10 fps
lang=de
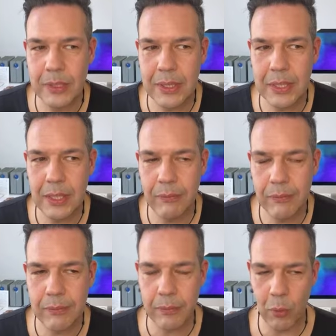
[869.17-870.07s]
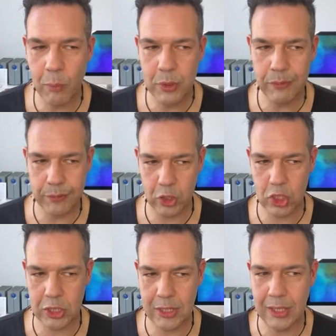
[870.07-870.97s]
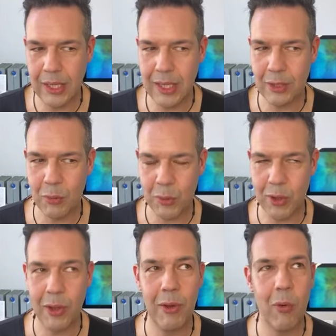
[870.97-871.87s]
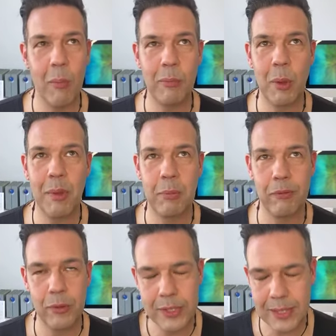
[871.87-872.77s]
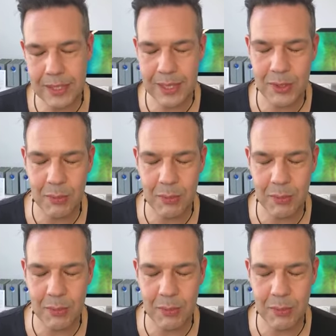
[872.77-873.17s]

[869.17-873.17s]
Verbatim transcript: die um zu verstehen oder um nochmal bewusster sich,